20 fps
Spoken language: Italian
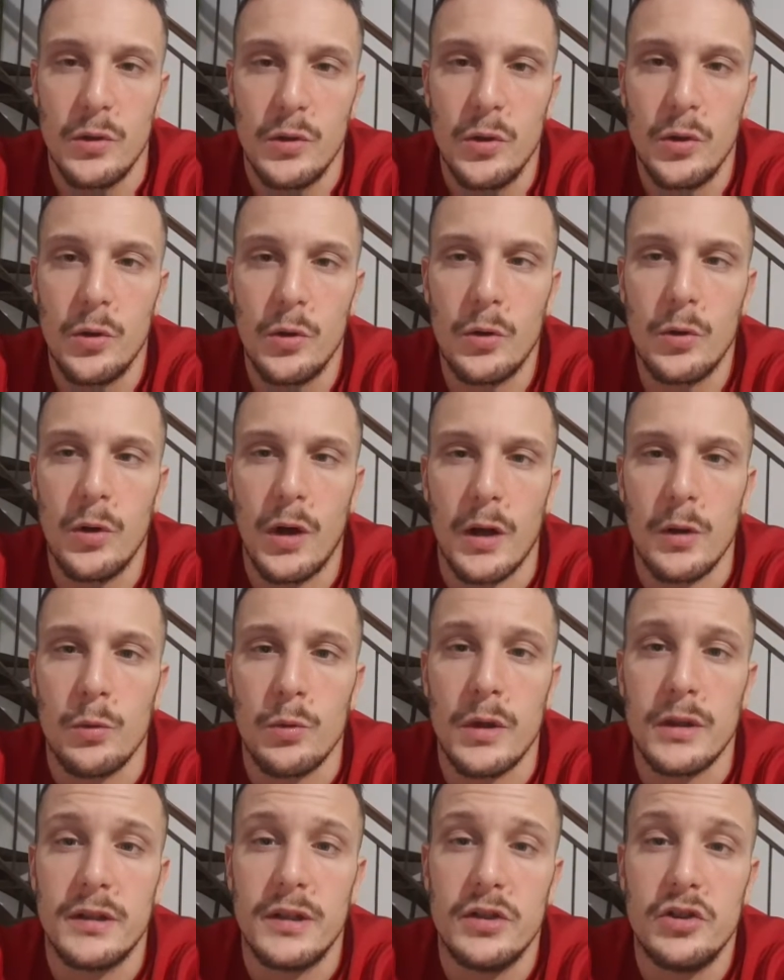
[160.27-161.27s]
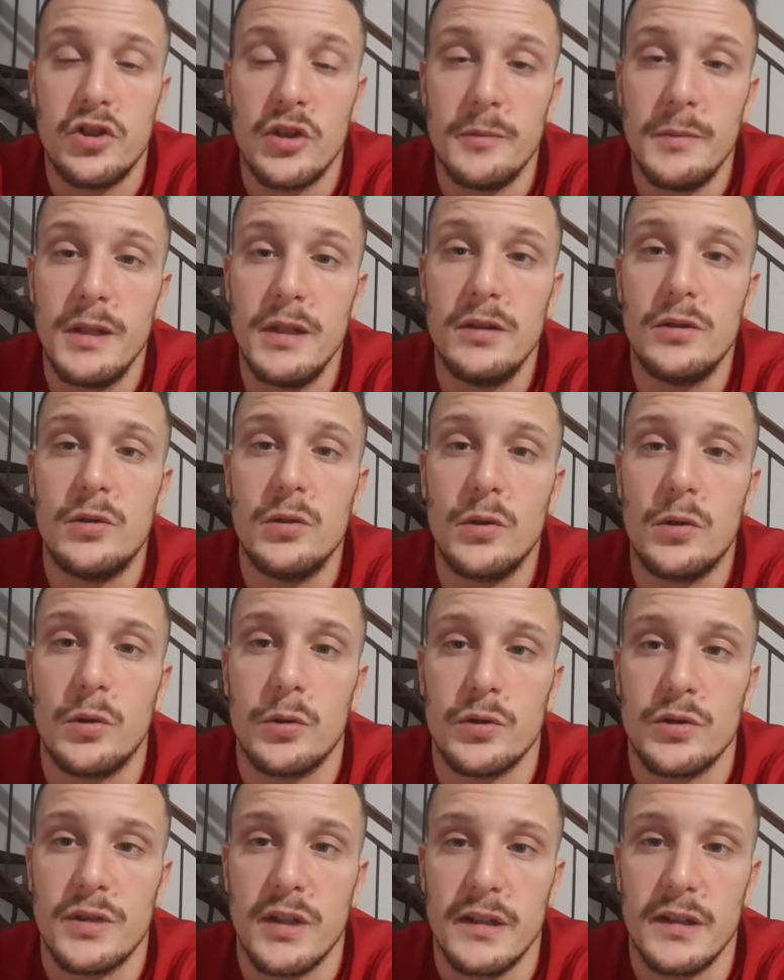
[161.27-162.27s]
Loro hanno un atteggiamento
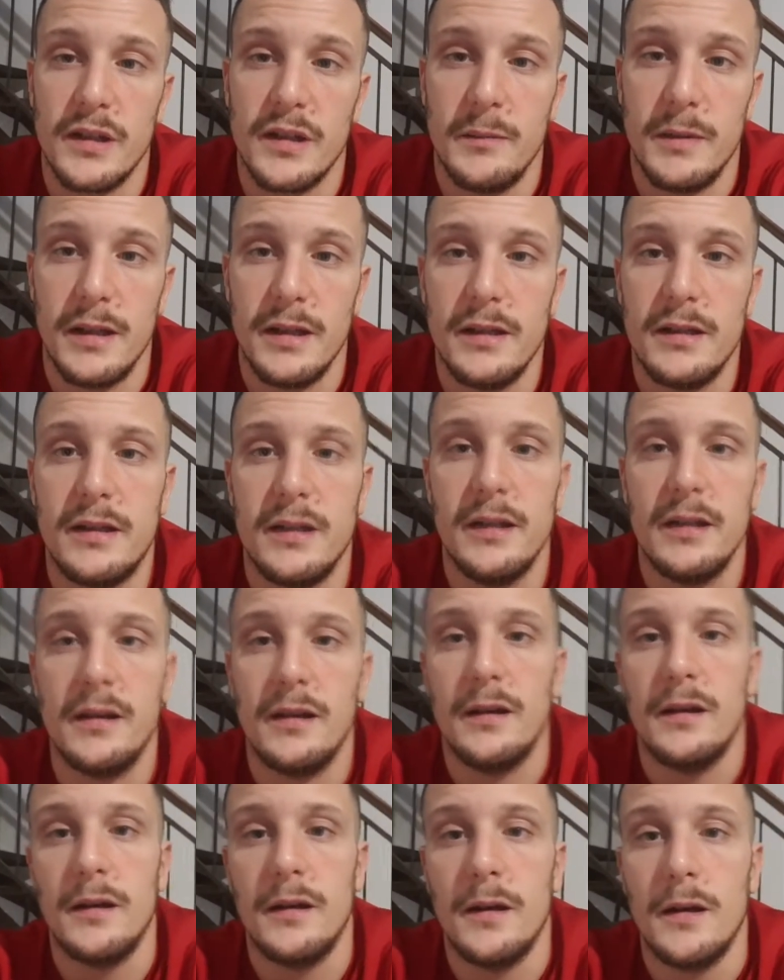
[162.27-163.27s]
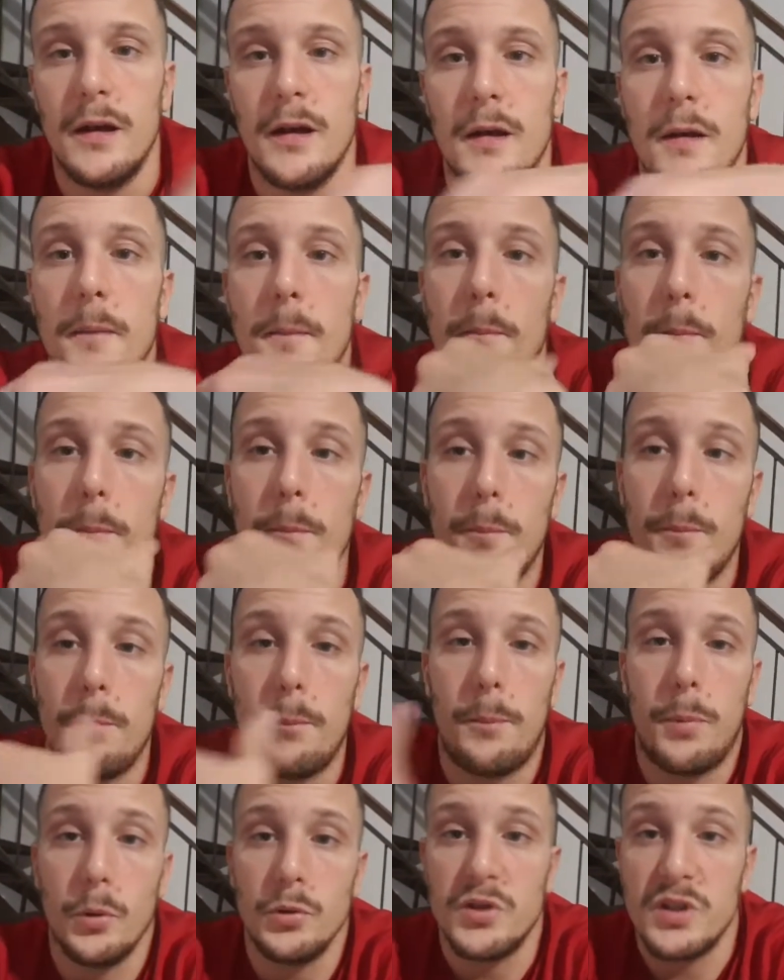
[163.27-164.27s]
costantemente
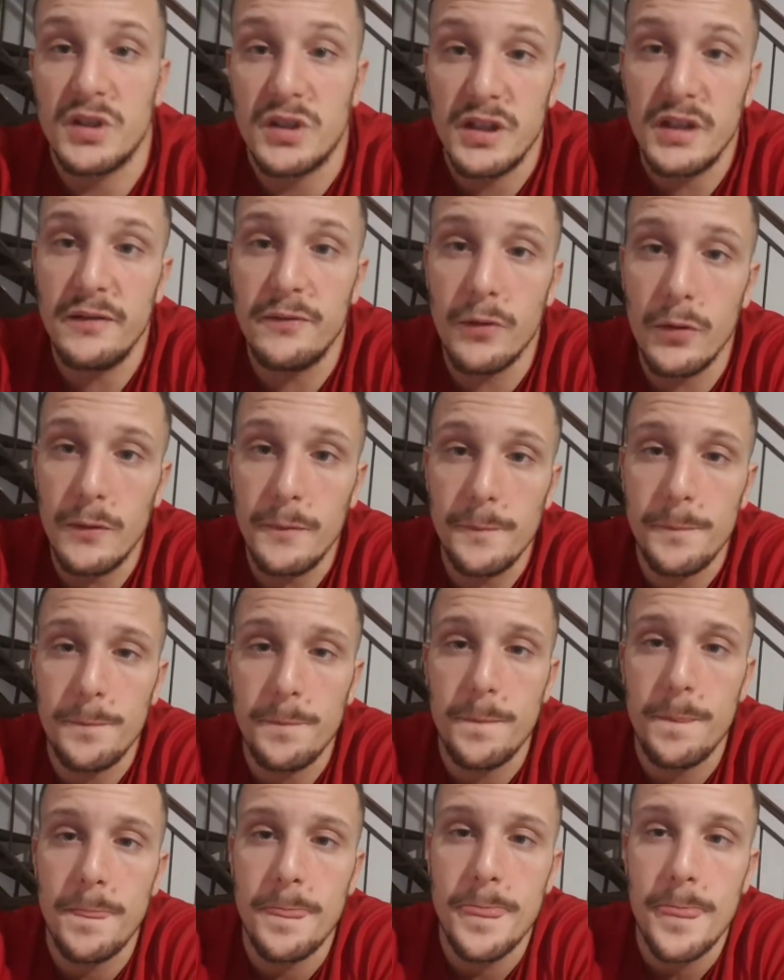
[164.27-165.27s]
positivo,